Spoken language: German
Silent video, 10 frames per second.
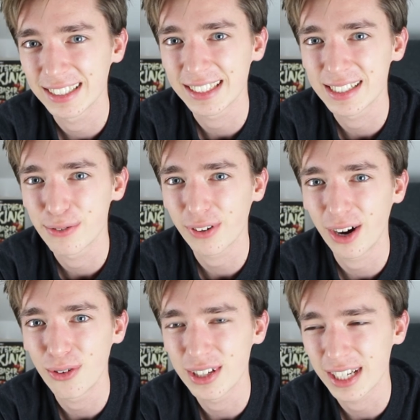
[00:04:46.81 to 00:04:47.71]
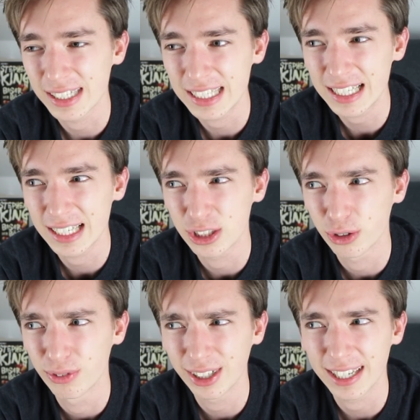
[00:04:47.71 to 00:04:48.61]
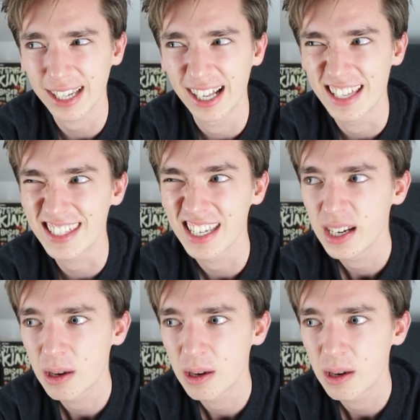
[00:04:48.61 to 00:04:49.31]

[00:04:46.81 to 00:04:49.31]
dass die Frauen tatsächlich so wirklich als